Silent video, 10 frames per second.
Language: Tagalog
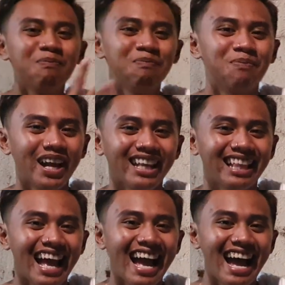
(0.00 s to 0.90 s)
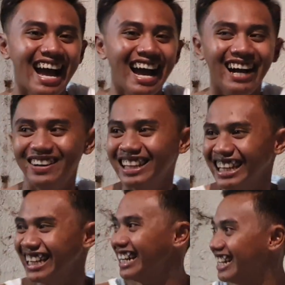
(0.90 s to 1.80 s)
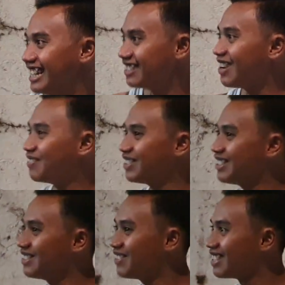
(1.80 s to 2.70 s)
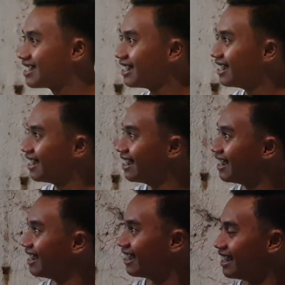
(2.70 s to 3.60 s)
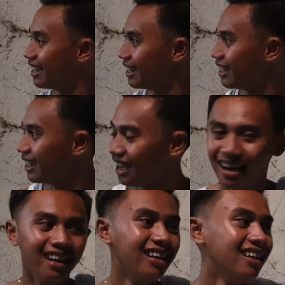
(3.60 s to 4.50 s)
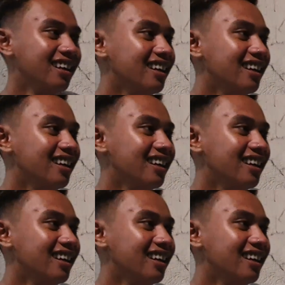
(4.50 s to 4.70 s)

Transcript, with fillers: Break it down! Sapol, sapol! Nandito, sapol ka! Alam!